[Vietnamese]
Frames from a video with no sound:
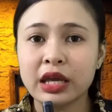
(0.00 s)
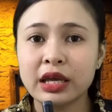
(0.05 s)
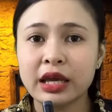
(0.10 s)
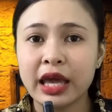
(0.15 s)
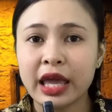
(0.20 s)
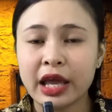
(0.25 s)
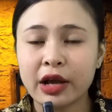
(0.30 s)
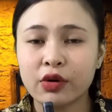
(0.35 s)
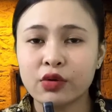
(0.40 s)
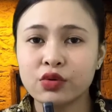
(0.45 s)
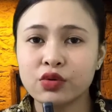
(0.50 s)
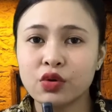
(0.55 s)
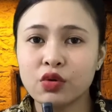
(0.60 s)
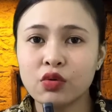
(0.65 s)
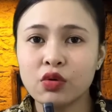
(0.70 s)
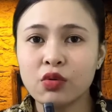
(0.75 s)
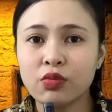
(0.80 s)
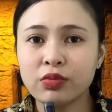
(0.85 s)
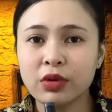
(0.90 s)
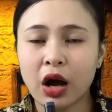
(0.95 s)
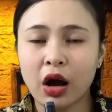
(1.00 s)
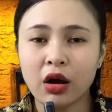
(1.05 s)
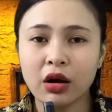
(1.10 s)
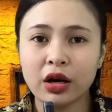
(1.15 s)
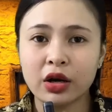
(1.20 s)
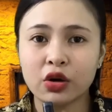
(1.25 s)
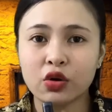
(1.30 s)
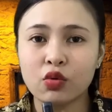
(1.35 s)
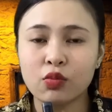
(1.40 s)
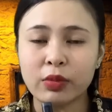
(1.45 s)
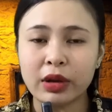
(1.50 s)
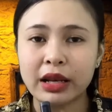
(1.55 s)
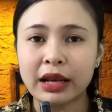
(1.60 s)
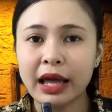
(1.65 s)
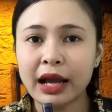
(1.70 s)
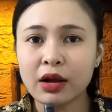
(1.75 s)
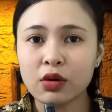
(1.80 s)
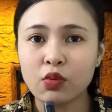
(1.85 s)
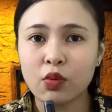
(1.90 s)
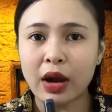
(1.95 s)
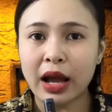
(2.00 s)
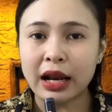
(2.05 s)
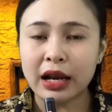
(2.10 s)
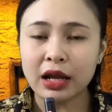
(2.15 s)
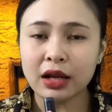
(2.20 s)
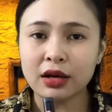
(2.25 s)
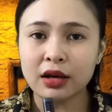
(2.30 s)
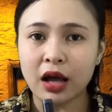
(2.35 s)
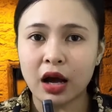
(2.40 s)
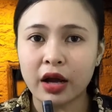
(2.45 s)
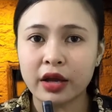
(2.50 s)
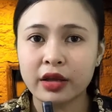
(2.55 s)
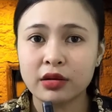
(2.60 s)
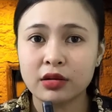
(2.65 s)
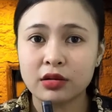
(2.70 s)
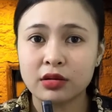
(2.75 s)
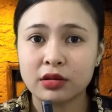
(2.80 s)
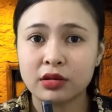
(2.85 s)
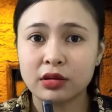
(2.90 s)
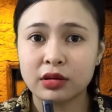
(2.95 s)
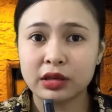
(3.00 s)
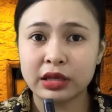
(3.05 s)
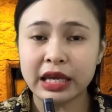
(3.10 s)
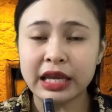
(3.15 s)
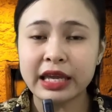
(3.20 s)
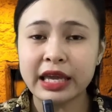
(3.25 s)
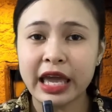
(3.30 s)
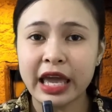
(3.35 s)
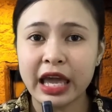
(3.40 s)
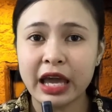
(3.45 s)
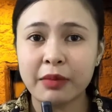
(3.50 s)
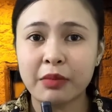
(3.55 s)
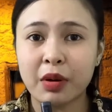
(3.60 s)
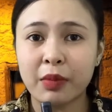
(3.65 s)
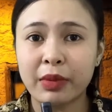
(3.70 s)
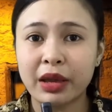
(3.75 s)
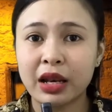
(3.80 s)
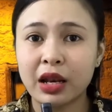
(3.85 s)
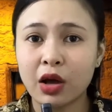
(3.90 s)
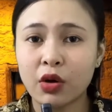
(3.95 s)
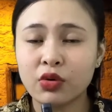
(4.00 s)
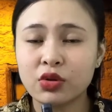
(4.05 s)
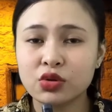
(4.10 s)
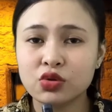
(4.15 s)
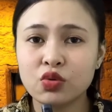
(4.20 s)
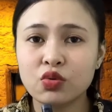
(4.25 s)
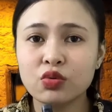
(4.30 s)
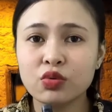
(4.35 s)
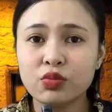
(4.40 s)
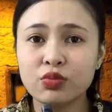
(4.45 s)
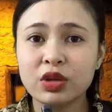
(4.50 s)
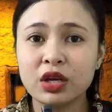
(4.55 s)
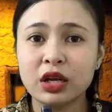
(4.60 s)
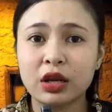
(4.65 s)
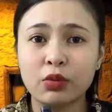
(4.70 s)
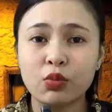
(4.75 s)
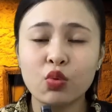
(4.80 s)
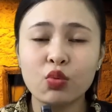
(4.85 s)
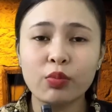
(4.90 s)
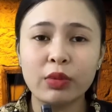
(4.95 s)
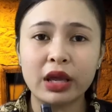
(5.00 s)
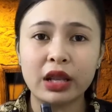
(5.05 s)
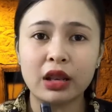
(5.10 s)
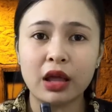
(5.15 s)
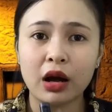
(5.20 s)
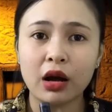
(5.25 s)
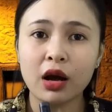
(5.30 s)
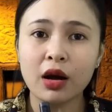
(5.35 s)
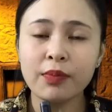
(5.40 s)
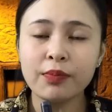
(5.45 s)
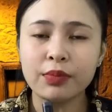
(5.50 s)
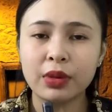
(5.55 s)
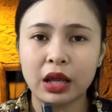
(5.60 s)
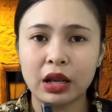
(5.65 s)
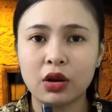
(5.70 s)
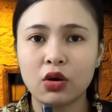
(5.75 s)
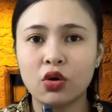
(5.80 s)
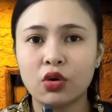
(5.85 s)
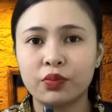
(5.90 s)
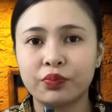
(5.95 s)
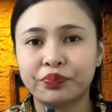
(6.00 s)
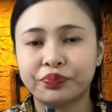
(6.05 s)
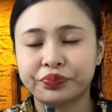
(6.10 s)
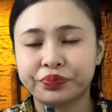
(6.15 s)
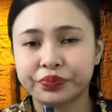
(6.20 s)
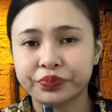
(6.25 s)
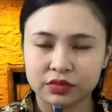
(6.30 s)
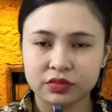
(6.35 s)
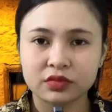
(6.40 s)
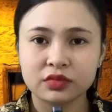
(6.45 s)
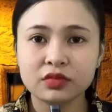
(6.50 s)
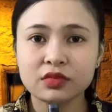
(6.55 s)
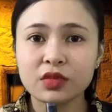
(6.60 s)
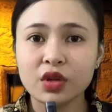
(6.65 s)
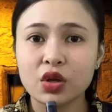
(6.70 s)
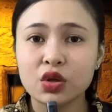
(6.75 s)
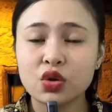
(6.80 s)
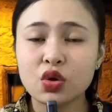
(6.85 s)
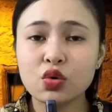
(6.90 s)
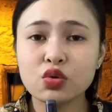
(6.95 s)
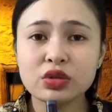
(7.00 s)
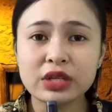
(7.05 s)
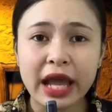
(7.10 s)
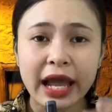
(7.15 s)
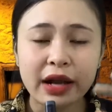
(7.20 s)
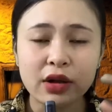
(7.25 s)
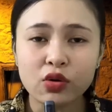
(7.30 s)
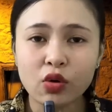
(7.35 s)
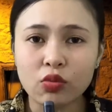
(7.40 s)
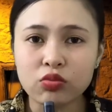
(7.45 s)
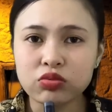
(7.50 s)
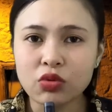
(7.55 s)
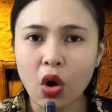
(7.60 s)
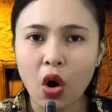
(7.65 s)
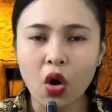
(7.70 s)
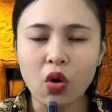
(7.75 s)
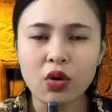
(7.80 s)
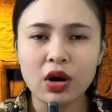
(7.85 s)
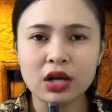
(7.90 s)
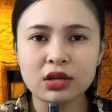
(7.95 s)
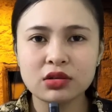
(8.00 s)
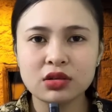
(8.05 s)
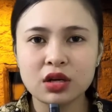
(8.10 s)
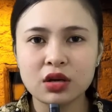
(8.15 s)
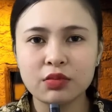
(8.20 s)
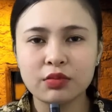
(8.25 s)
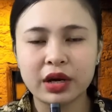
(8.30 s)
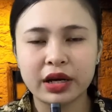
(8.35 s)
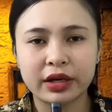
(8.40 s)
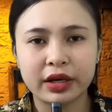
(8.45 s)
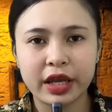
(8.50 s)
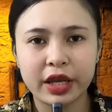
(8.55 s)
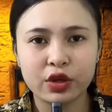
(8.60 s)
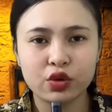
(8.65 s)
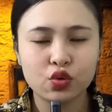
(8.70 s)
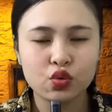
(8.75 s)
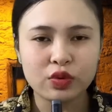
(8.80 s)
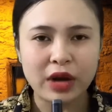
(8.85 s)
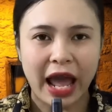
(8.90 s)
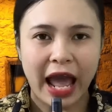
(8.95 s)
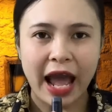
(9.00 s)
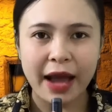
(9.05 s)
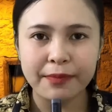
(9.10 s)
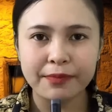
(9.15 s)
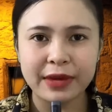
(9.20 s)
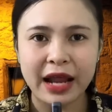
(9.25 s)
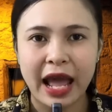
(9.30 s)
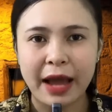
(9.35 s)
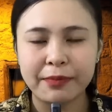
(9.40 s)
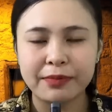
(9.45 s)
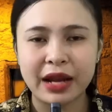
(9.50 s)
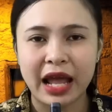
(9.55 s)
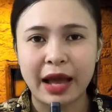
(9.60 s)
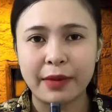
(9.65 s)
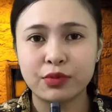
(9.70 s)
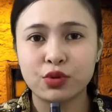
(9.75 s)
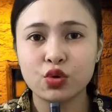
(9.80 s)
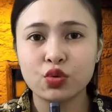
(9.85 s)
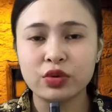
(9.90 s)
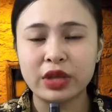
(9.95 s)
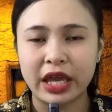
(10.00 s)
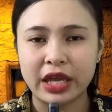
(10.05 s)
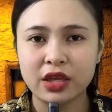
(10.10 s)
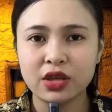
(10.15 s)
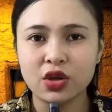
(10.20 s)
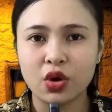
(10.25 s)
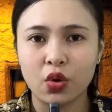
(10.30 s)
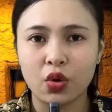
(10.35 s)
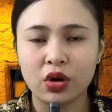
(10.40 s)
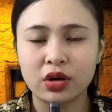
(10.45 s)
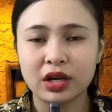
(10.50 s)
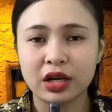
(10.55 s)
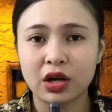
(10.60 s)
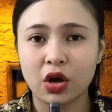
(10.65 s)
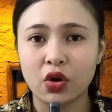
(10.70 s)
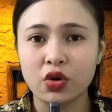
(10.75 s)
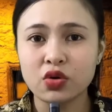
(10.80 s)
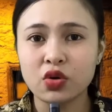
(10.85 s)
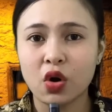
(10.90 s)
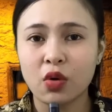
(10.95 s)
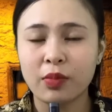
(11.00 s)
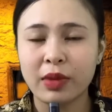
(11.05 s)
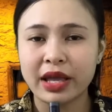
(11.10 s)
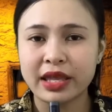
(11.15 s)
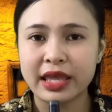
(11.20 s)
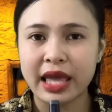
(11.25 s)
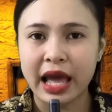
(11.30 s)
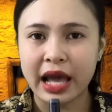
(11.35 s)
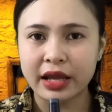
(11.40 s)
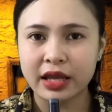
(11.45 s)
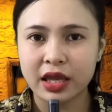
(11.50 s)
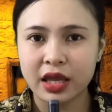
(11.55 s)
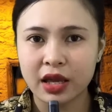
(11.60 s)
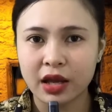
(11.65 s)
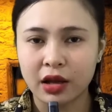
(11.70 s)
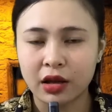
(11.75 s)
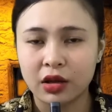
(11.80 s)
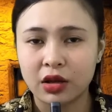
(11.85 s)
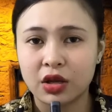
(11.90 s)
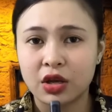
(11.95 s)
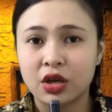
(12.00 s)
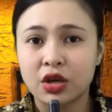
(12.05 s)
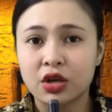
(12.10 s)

Cái ghe của chú lúc đó là nó cũng bị lắc qua lắc lại. Cái ghe mà bị lôi xuống như là muốn bị lật úp lại luôn. Chú Sáng cũng cố hết sức mình hen, chú đạp đạp đạp, chú giãy dụa ra khỏi con ma da kia.